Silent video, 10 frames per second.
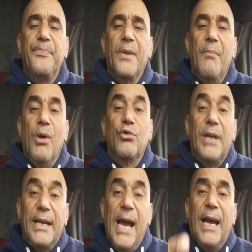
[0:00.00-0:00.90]
Me
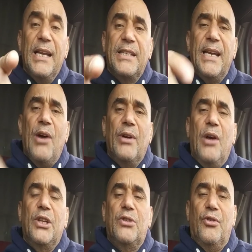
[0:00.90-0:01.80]
gustaría que le hicieran una
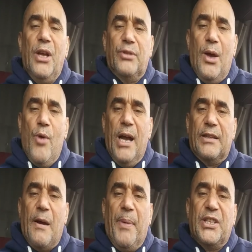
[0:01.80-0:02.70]
auditoría a usted, buen
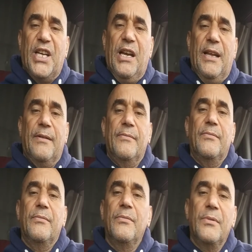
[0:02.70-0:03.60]
atrapachele.
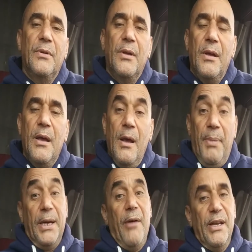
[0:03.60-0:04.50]

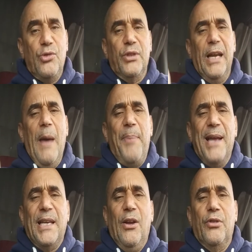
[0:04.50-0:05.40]
Para ver si usted la
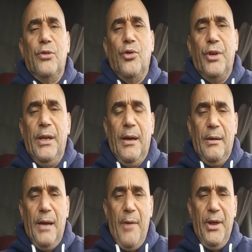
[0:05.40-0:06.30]
pasa a la auditoría.
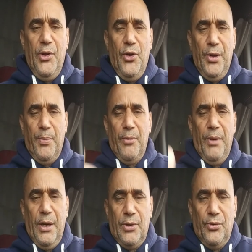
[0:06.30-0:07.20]
A ver de dónde
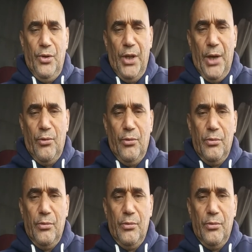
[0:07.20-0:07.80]
proviene su dinero.